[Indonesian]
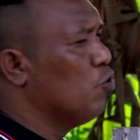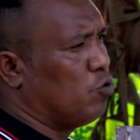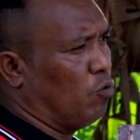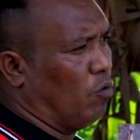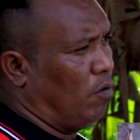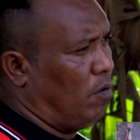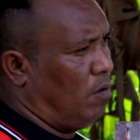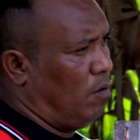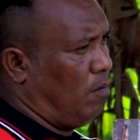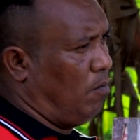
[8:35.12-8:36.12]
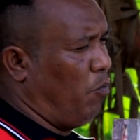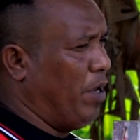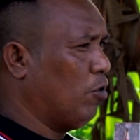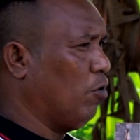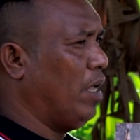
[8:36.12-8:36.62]
susu
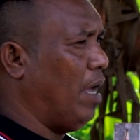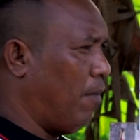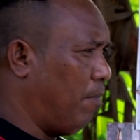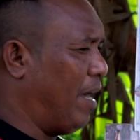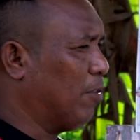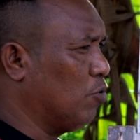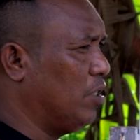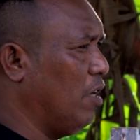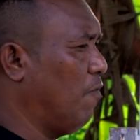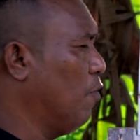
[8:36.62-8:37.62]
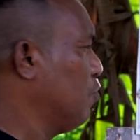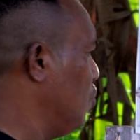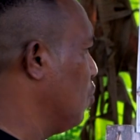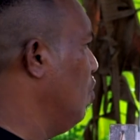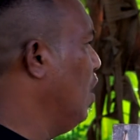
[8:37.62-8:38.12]
momentumnya partus tinan fo
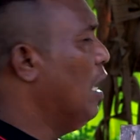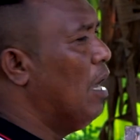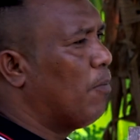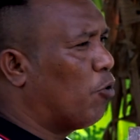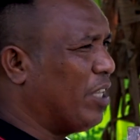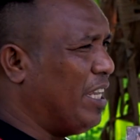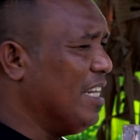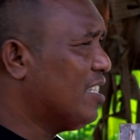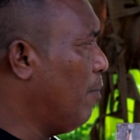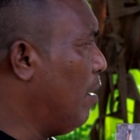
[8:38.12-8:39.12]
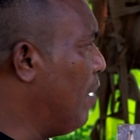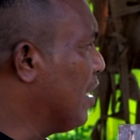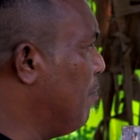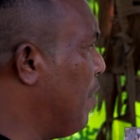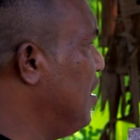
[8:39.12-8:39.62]
susu Proteinas nebe
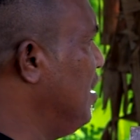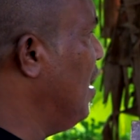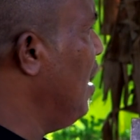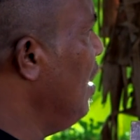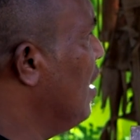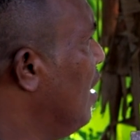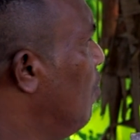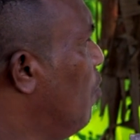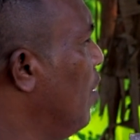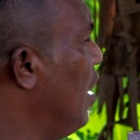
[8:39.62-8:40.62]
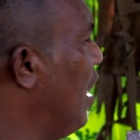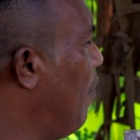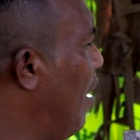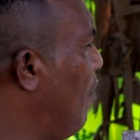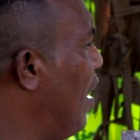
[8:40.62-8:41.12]
mak ne persija
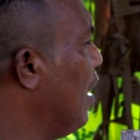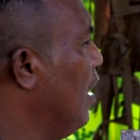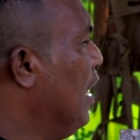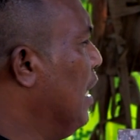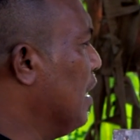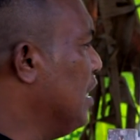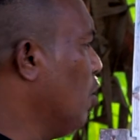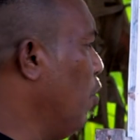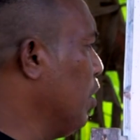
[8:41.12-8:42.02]
henapa mak disa